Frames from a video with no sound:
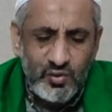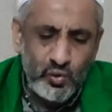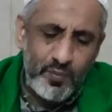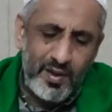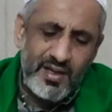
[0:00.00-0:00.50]

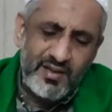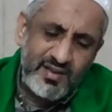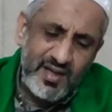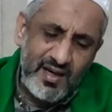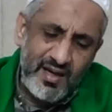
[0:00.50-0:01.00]
supaya
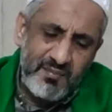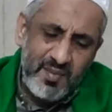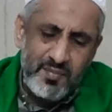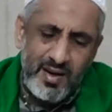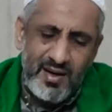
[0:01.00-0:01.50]
dia
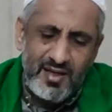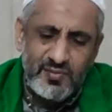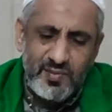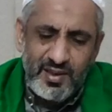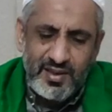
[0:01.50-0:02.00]

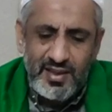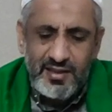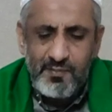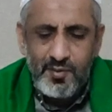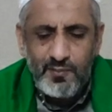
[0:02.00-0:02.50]
membalas mereka
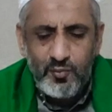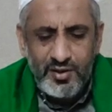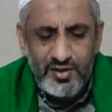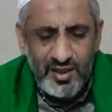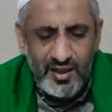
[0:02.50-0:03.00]
yang
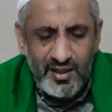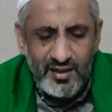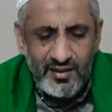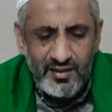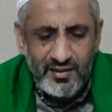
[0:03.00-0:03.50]
berbuat jelek